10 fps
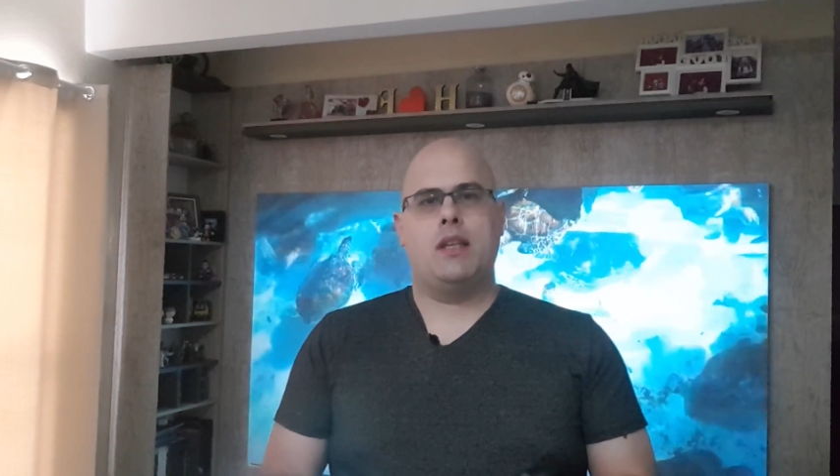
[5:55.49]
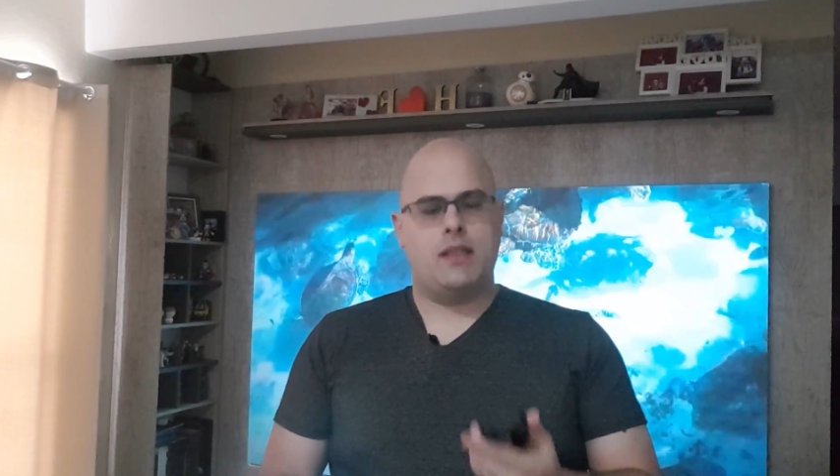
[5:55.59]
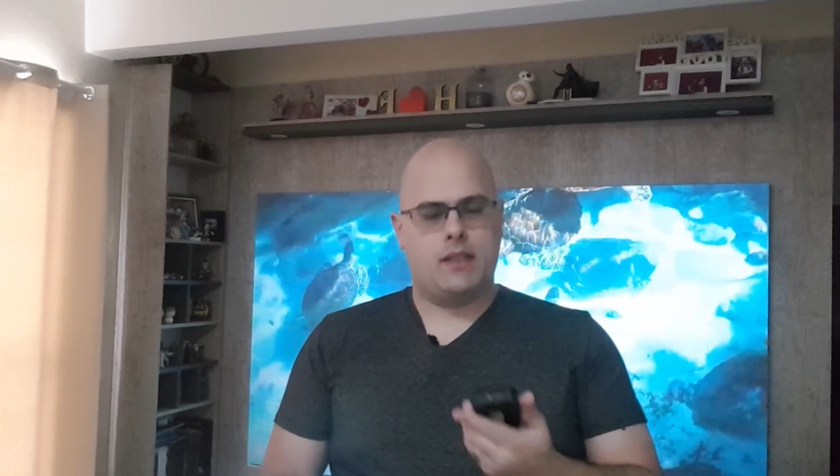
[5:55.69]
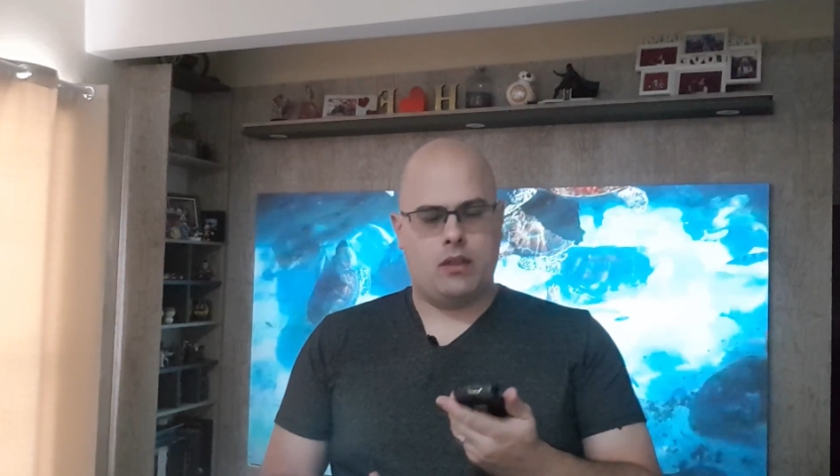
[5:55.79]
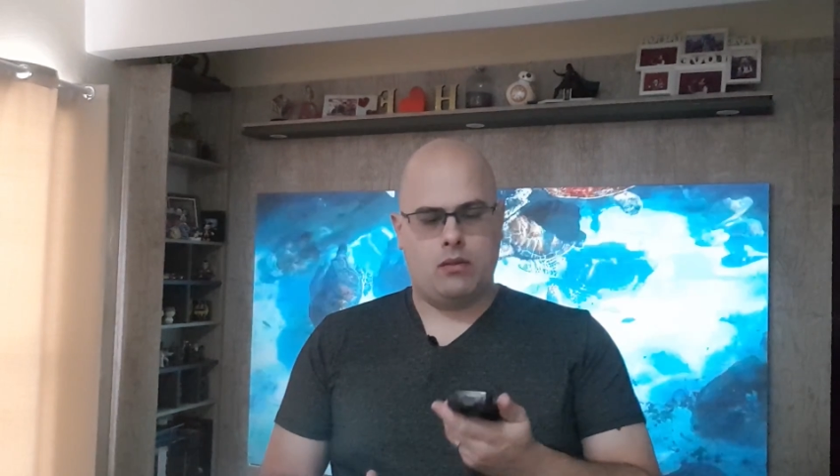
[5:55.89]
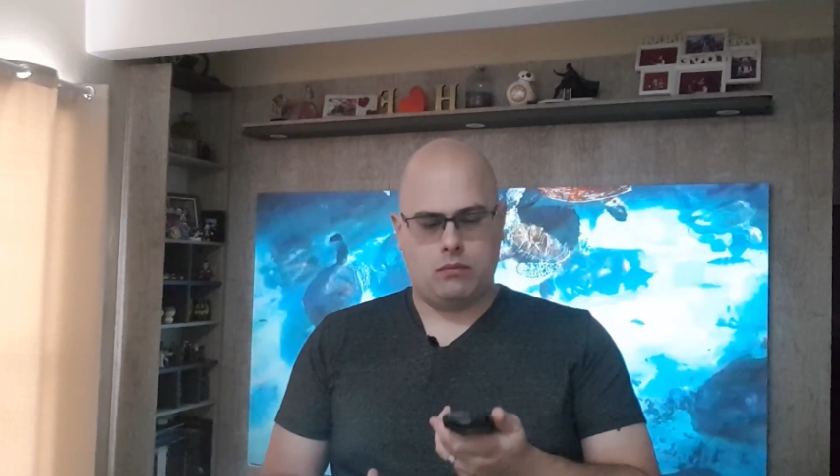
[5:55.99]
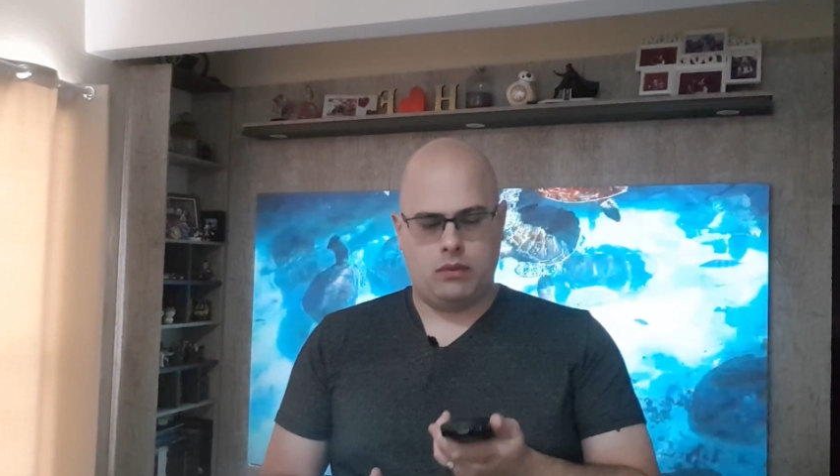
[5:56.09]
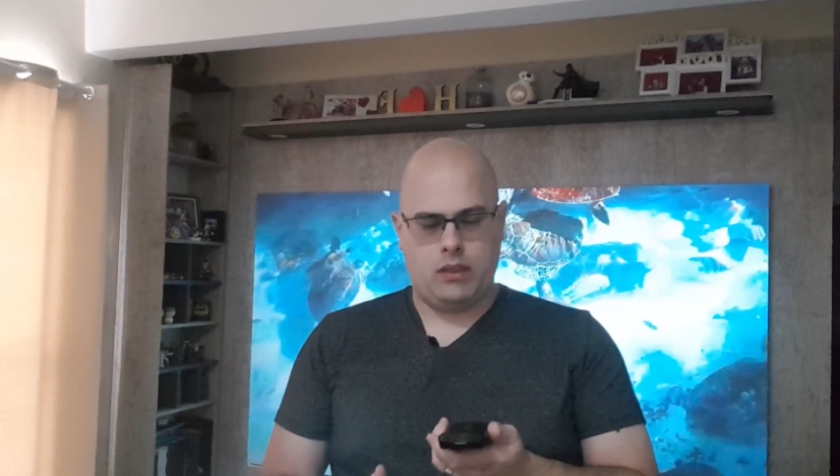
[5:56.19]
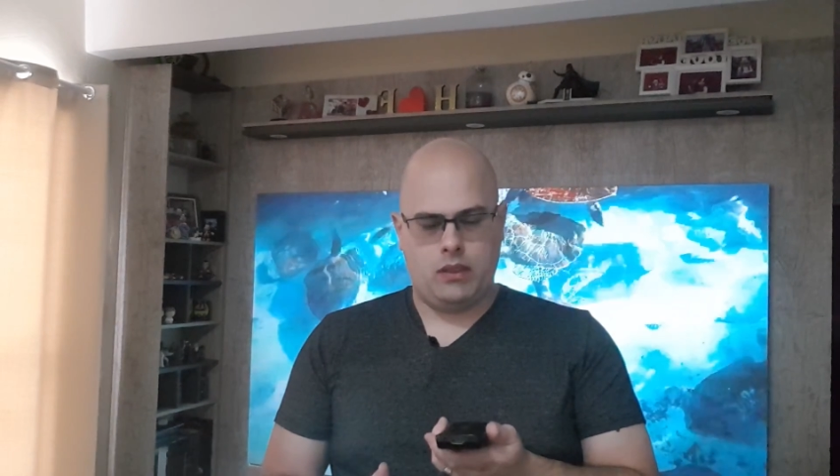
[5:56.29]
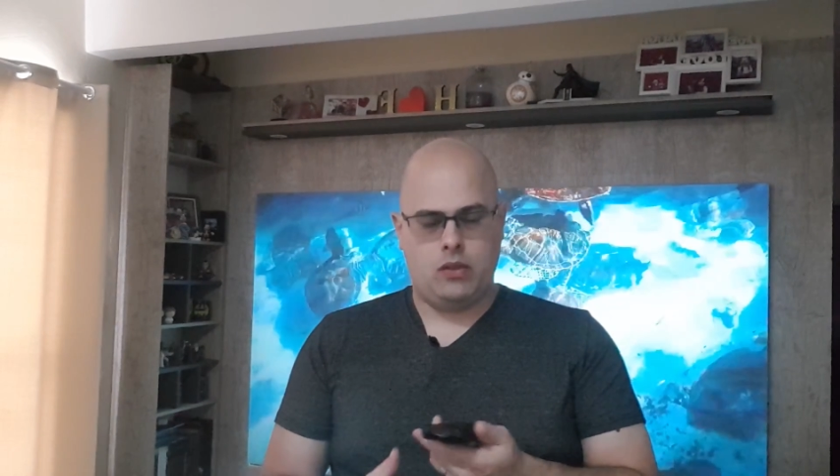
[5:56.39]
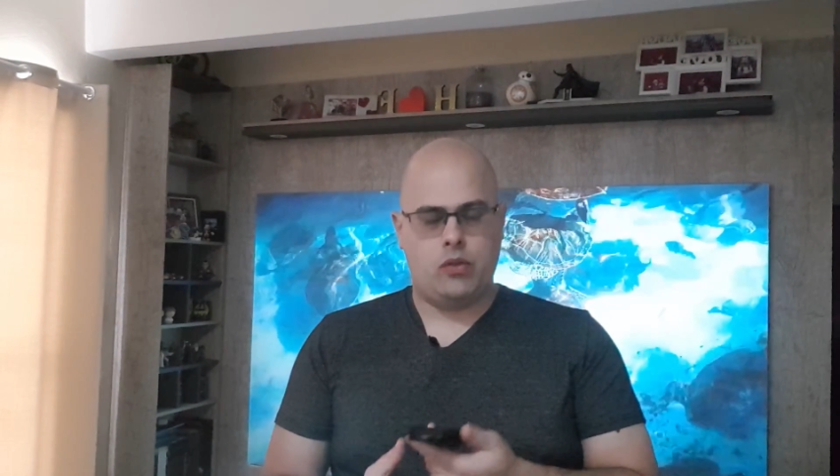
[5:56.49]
eles estão em